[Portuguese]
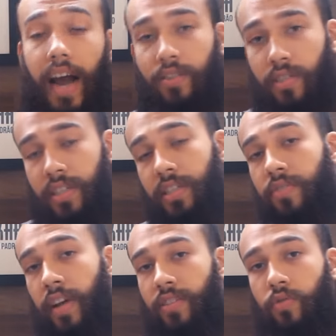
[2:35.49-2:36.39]
caso a gente
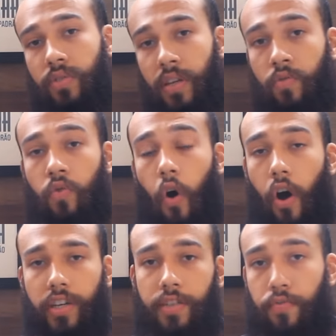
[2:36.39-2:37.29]
estivesse usando um
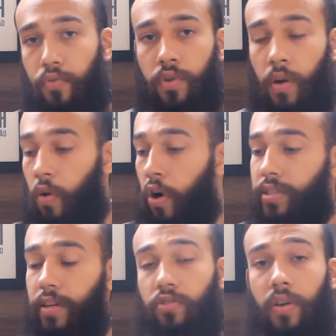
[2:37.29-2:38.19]
roche full, né, um
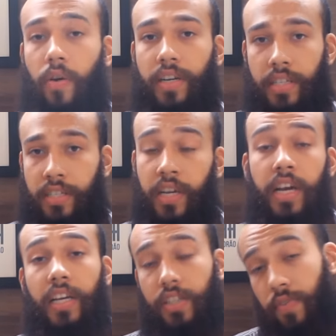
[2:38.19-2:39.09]
roche tradicional que a gente
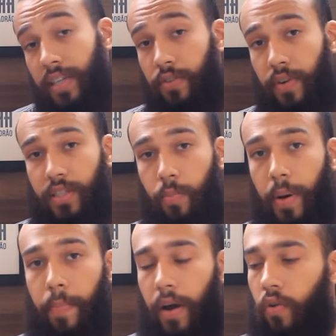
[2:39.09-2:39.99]
tivesse que fazer um
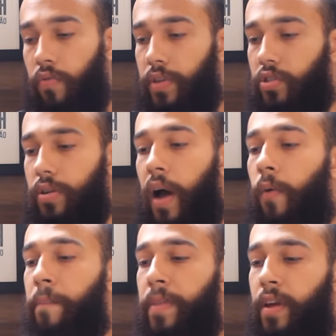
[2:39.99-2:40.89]
preparo convencional.